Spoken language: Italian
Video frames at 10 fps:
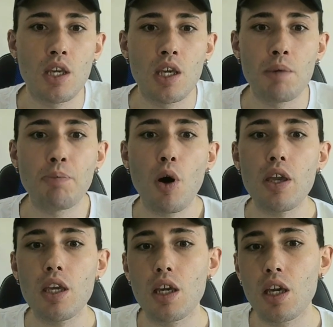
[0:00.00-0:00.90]

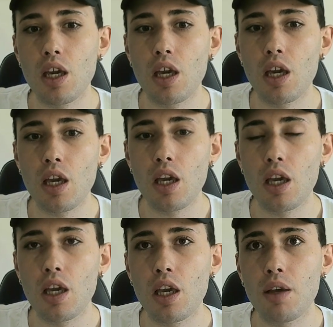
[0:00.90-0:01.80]
Poi
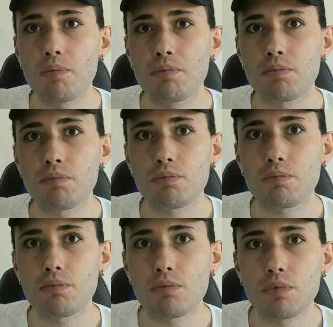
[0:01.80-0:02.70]
eh,
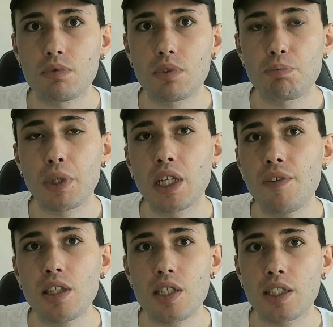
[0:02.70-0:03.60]

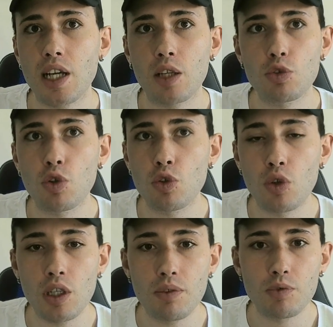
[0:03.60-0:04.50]
praticamente si è attaccato solo
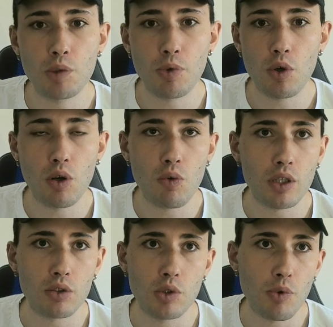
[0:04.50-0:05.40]
noi dopo il,
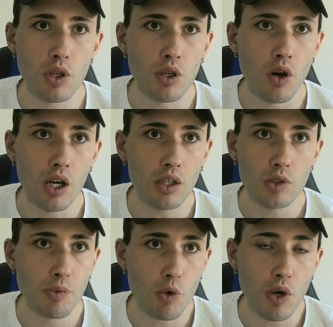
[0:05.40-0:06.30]
quarto, dopo il gol,
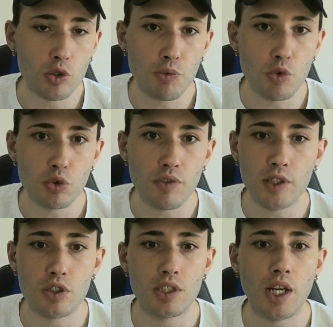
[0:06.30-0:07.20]
dopo il quarto minuto di fatto
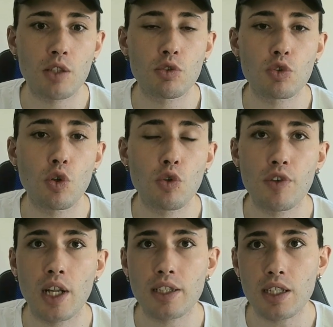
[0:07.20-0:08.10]
si è attaccato solo noi
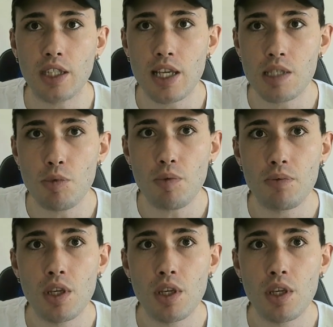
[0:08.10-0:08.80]
fino al trentesimo.